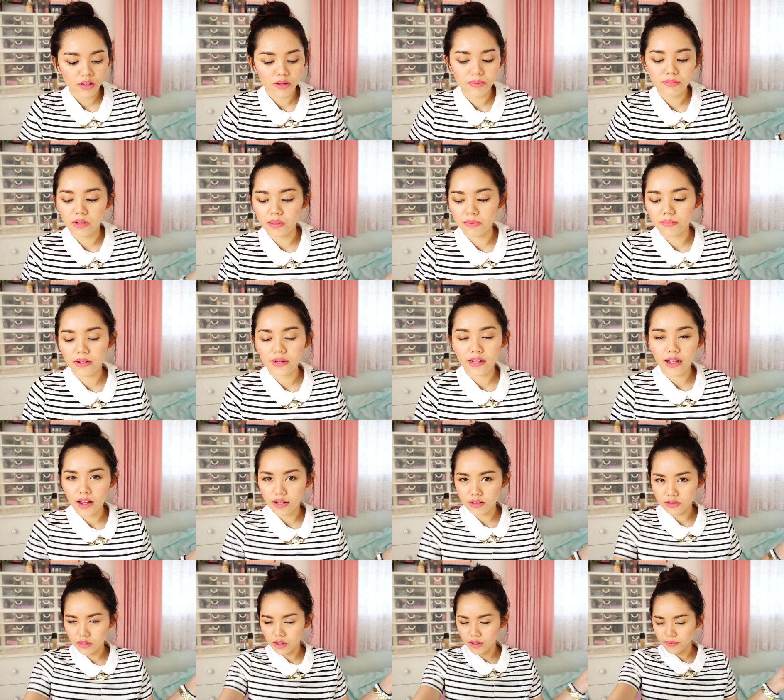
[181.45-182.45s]
เหมือนเป็นการ
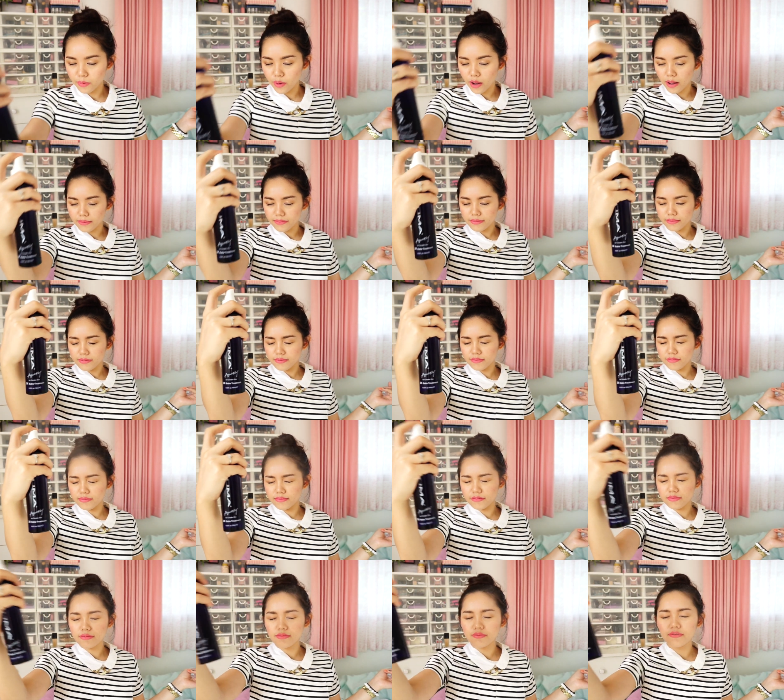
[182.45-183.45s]
เติมความ
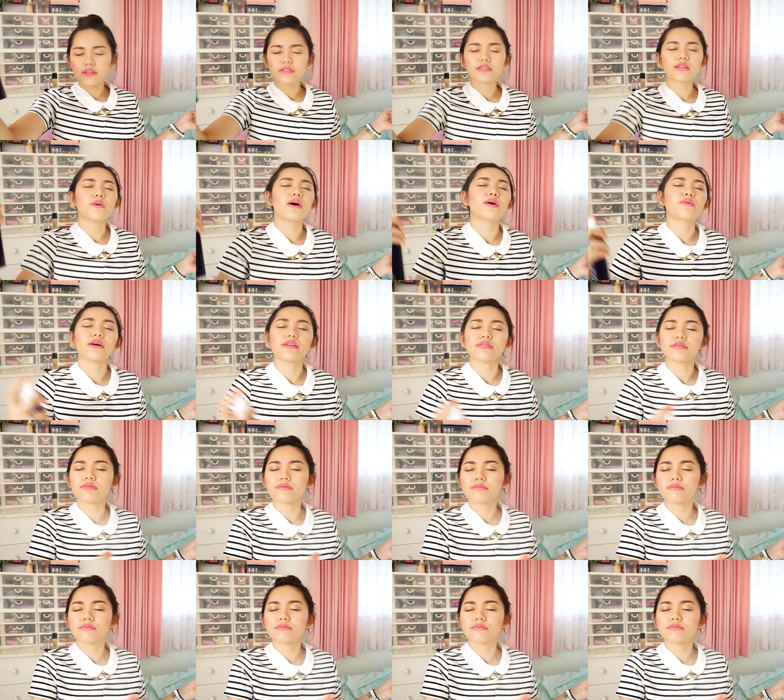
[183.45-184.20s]
เฟรชระหว่างวัน